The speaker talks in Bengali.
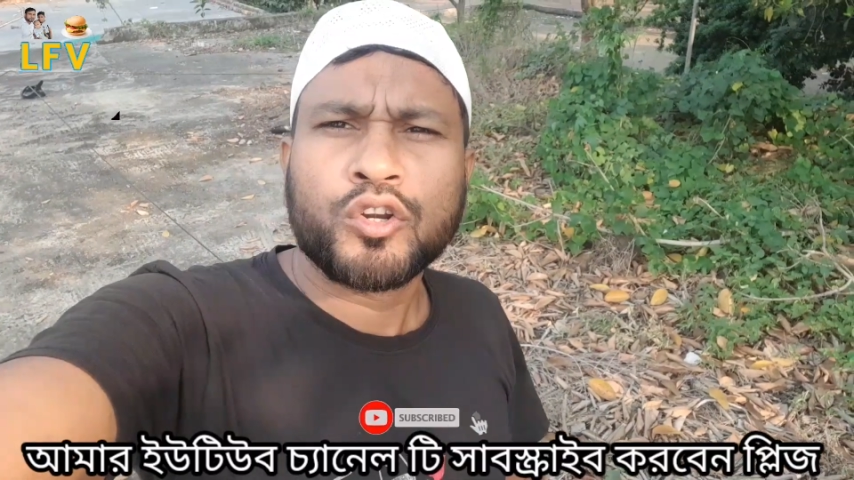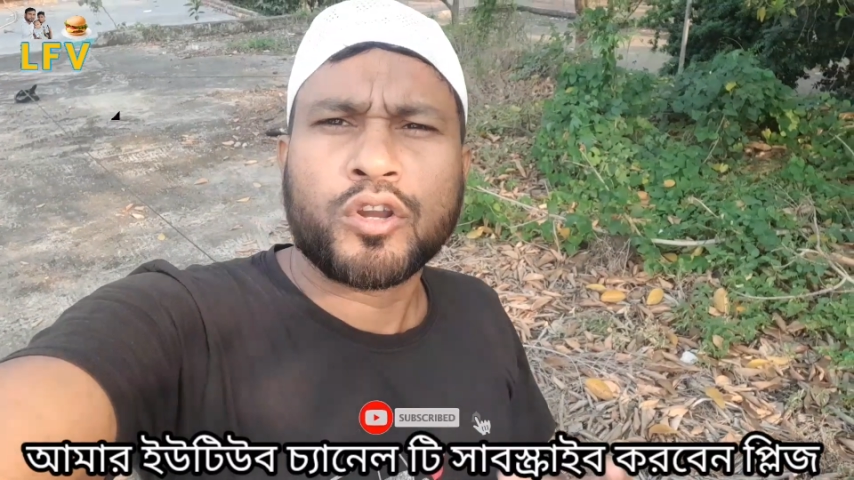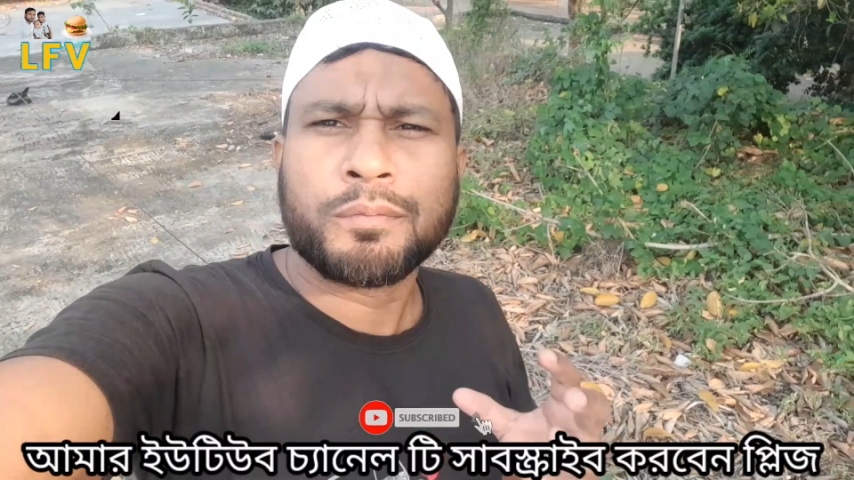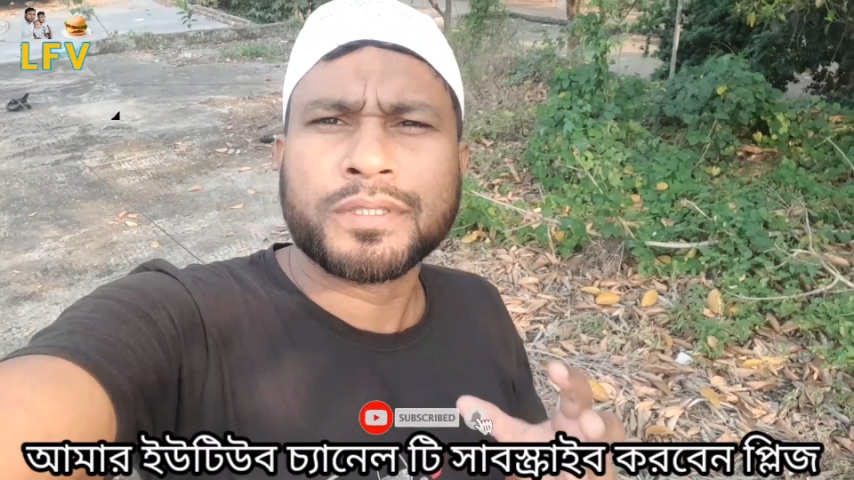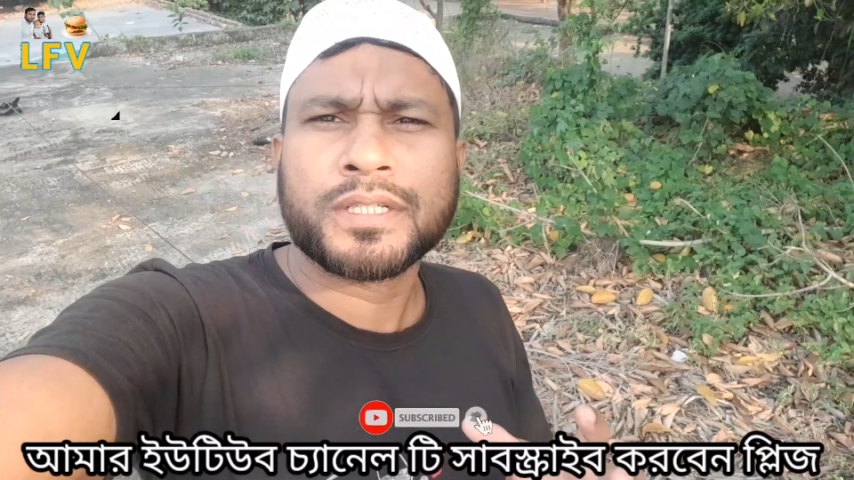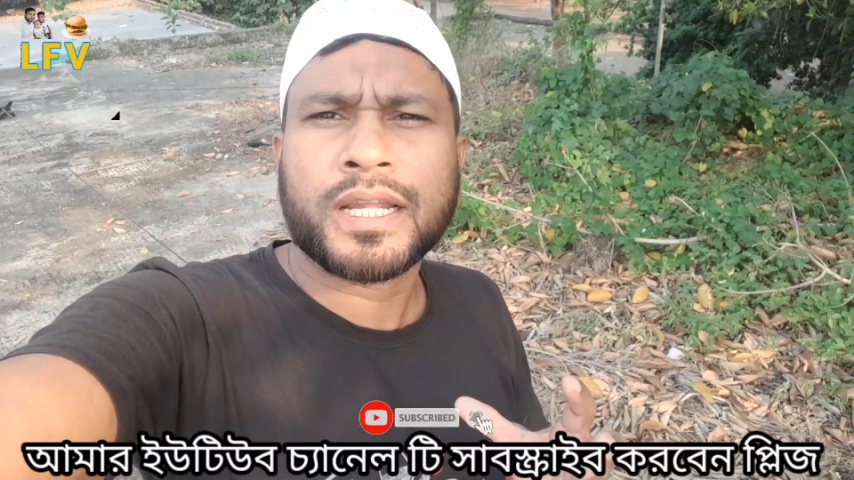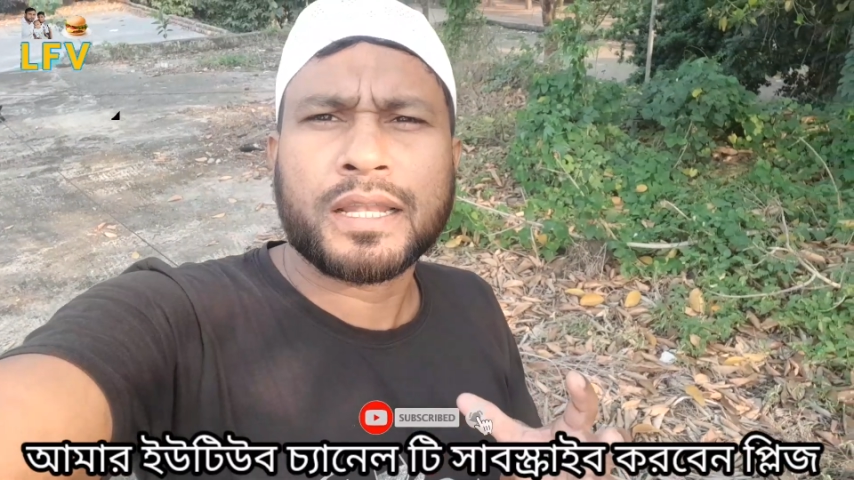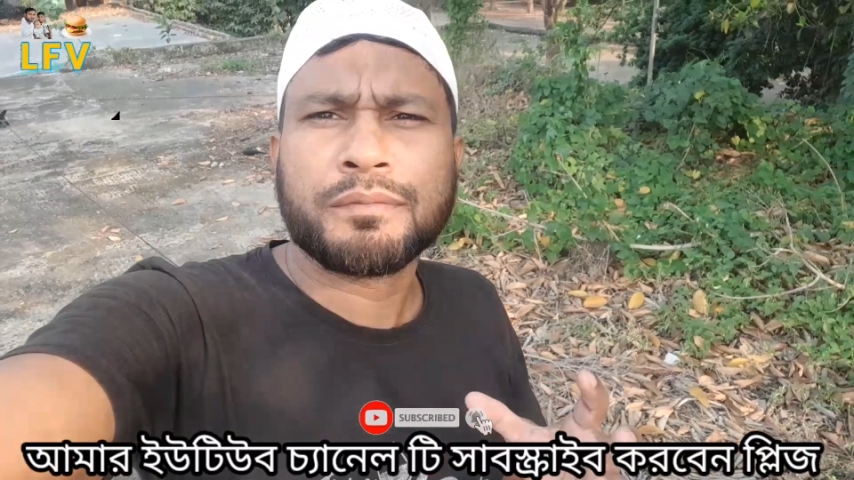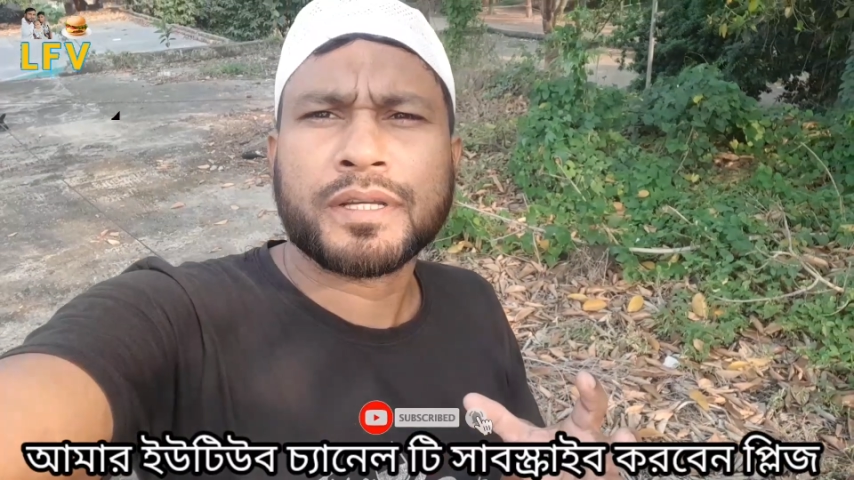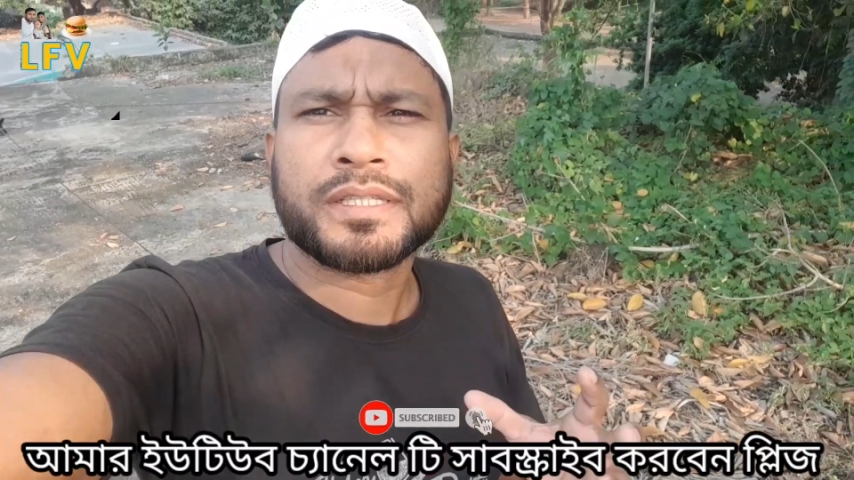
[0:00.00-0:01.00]
টবে যে
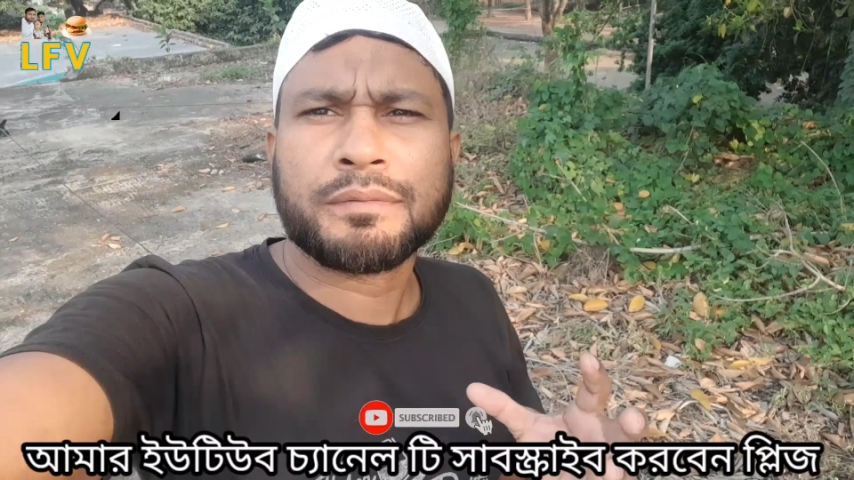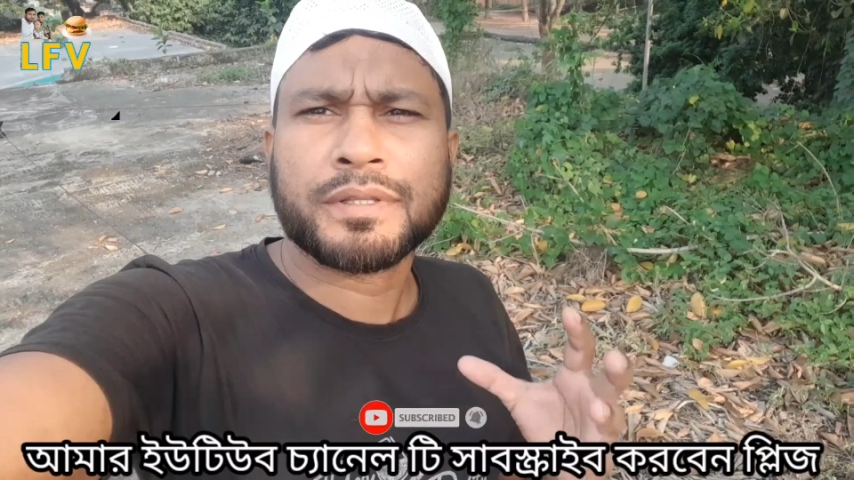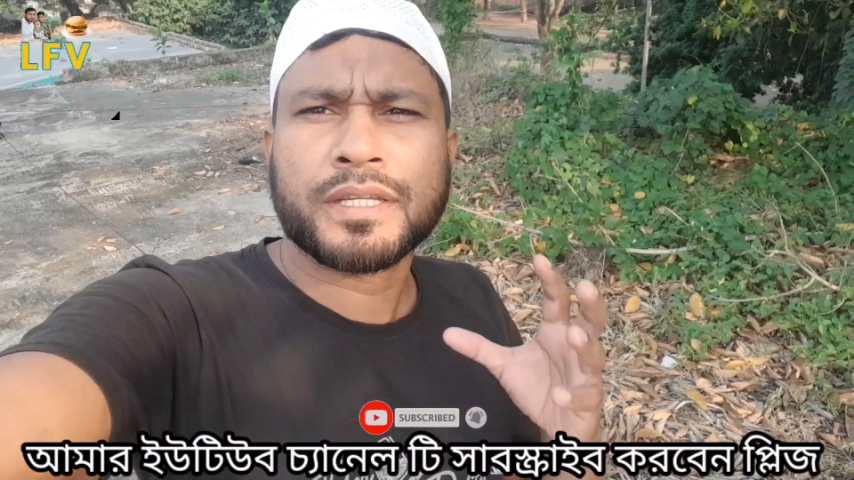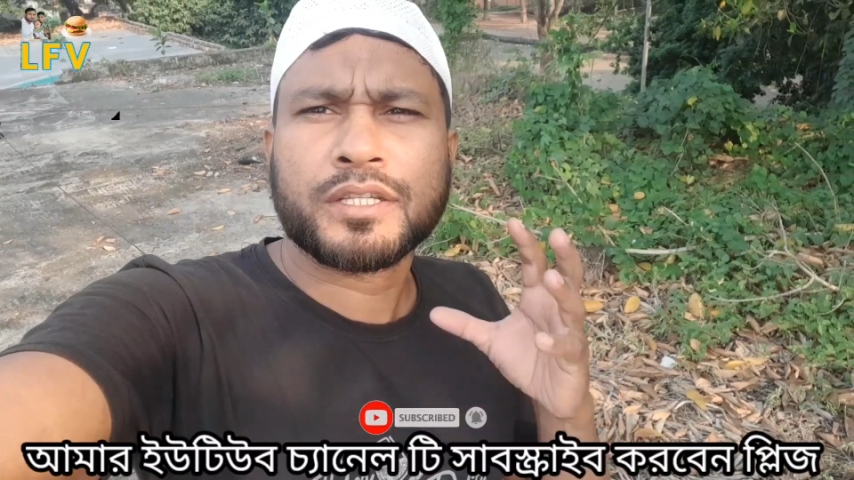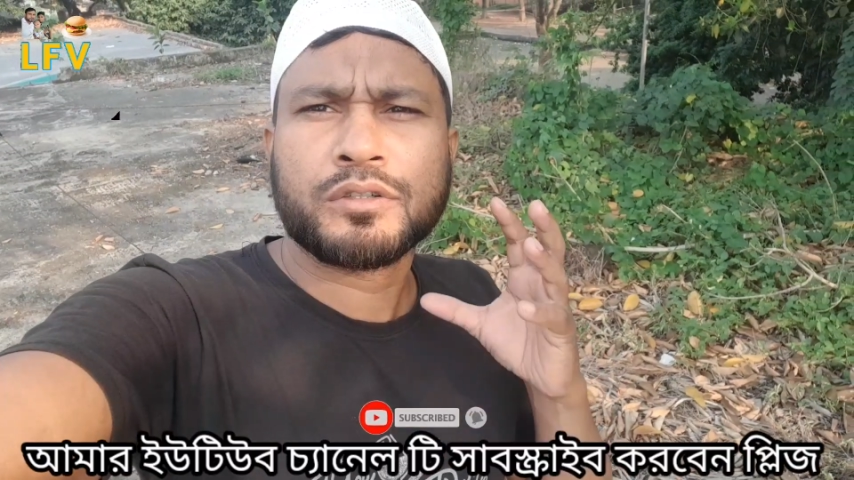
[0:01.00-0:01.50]
ডালিম গাছে আমাদের